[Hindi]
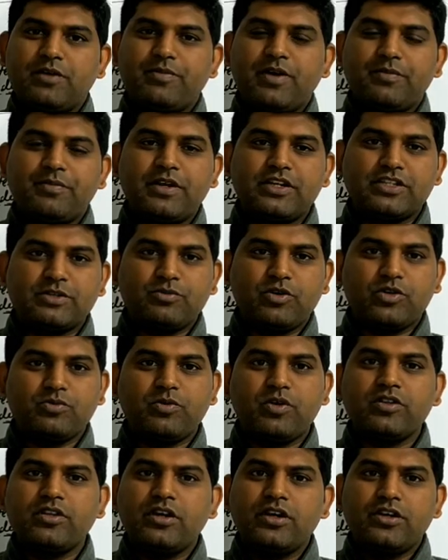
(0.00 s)
एक बार फिर से बहुत
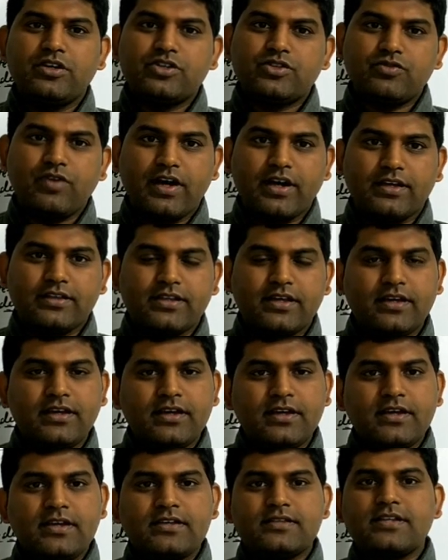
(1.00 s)
बहुत स्वागत
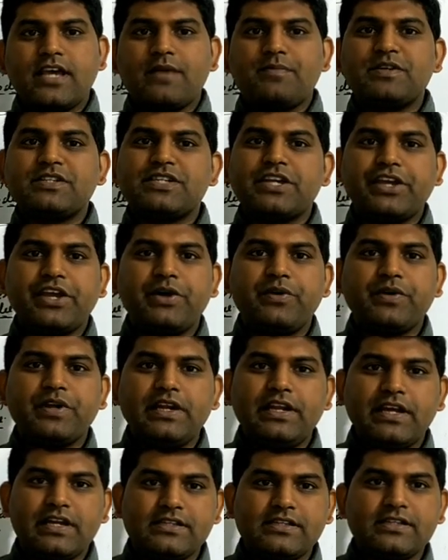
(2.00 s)
है साइबर
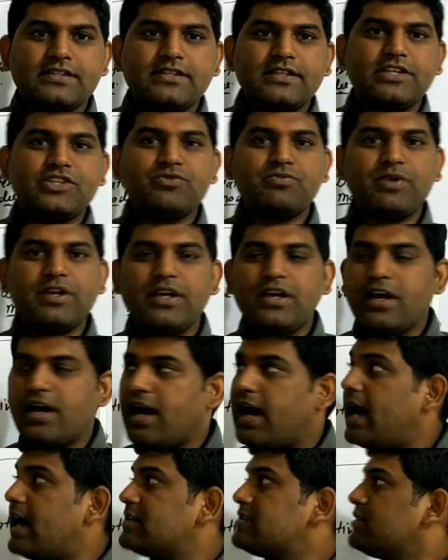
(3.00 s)
सिक्योरिटी लेक्चर सीरीज
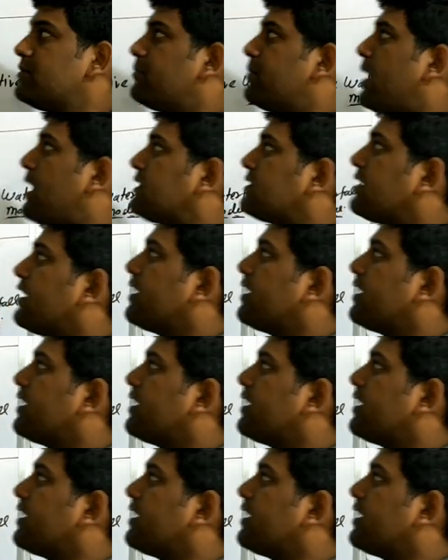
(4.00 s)
में आज हम बात